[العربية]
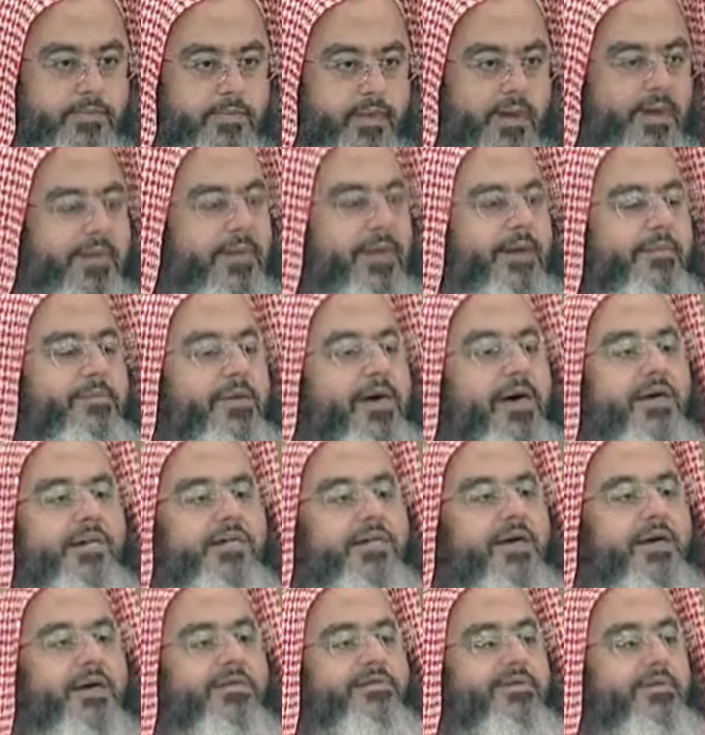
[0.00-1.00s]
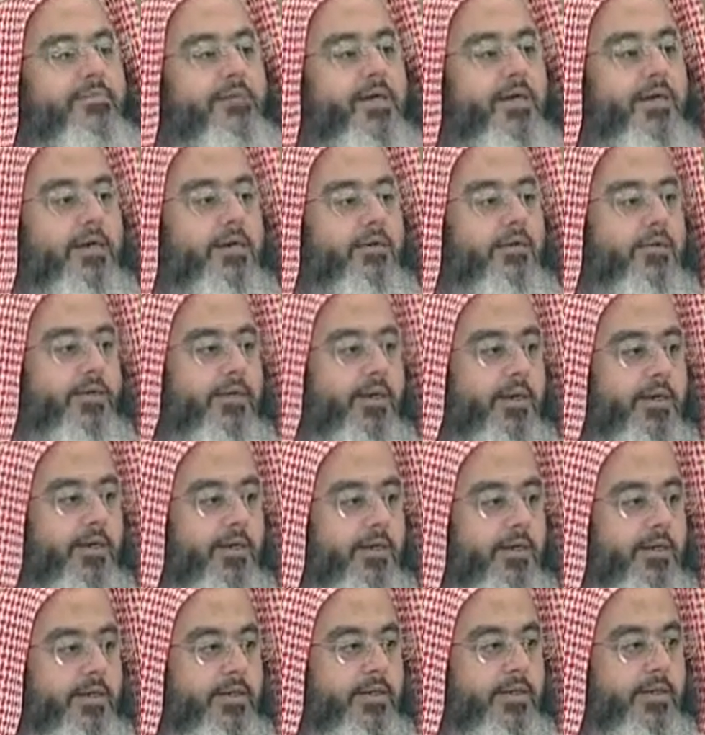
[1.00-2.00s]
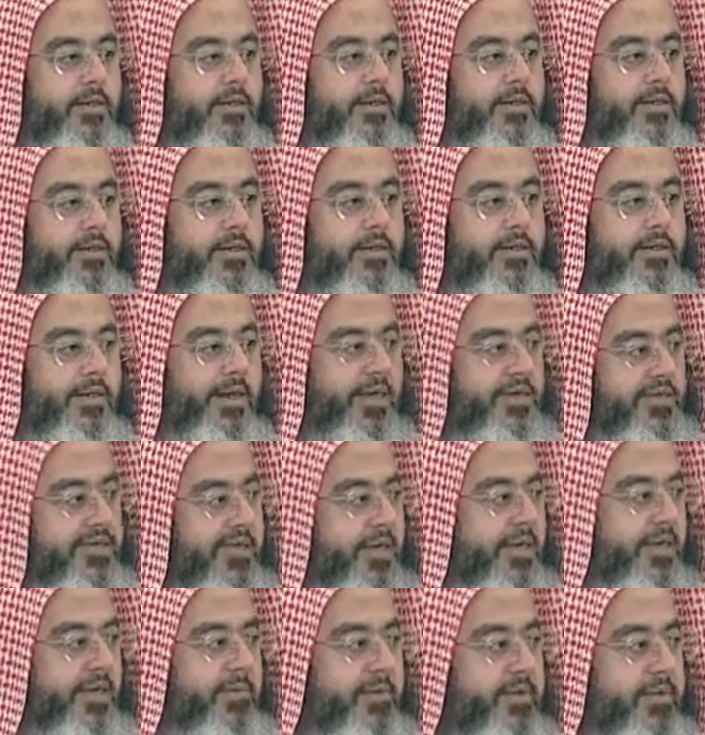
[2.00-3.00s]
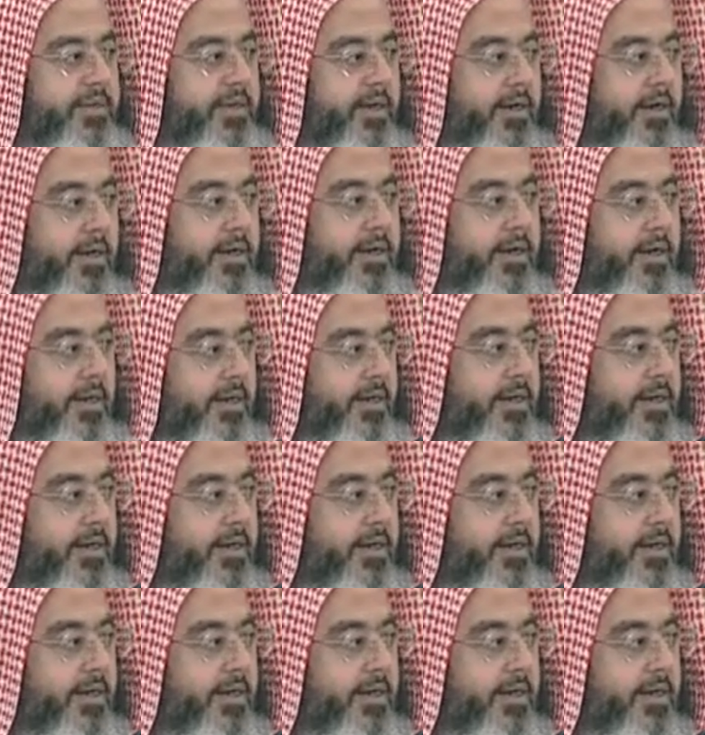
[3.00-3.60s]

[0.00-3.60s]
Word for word: ولذلك ما أتى في المرة الأولى ليس رغبة عنها